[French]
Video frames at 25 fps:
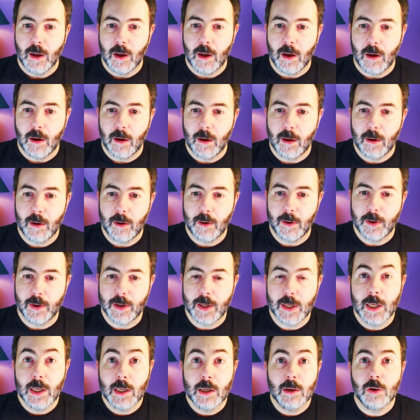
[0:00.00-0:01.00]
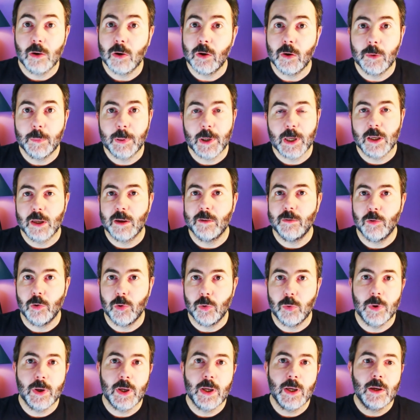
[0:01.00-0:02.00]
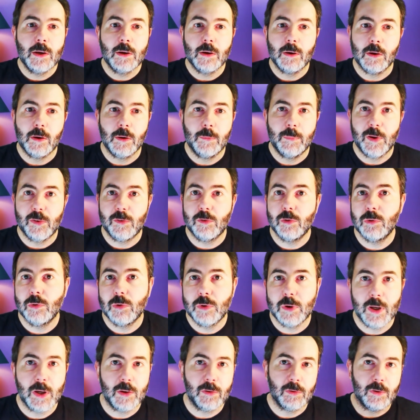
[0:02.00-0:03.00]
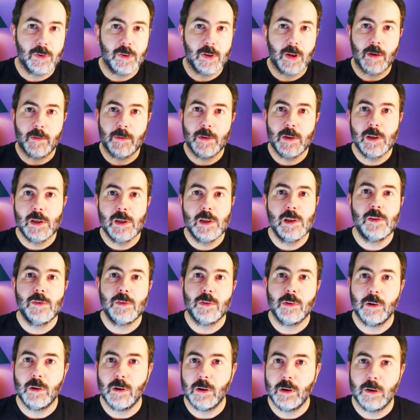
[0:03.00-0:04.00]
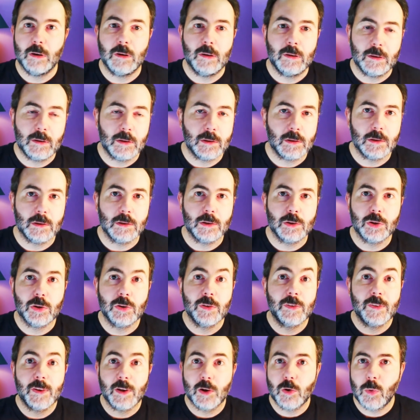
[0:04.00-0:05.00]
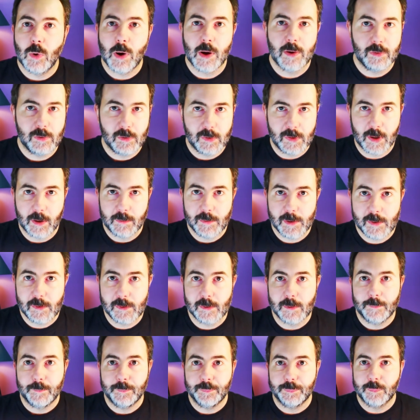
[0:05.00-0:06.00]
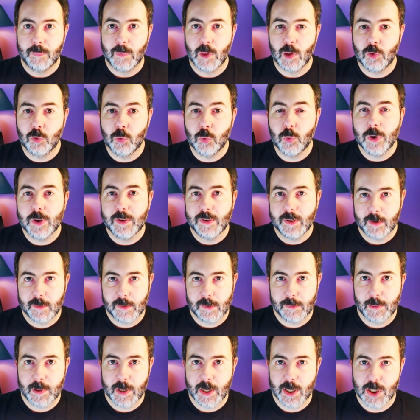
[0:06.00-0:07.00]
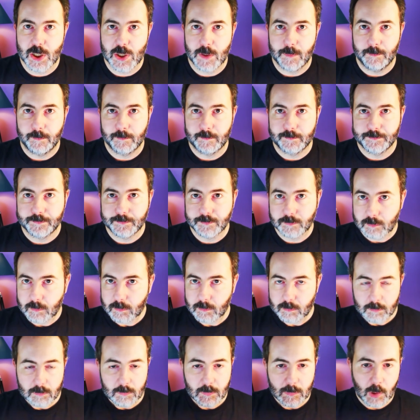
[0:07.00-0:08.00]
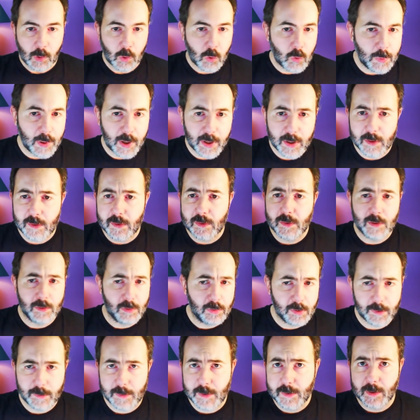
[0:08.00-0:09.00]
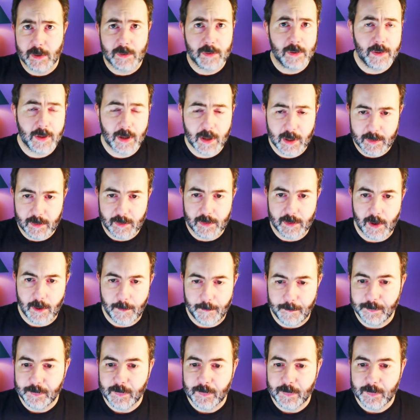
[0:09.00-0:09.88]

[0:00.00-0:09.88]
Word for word: et euh, euh, briques évoluées, base de données as a service, je ne sais quoi as a service, tous les services managés. Kubernetes as a service, etc., etc.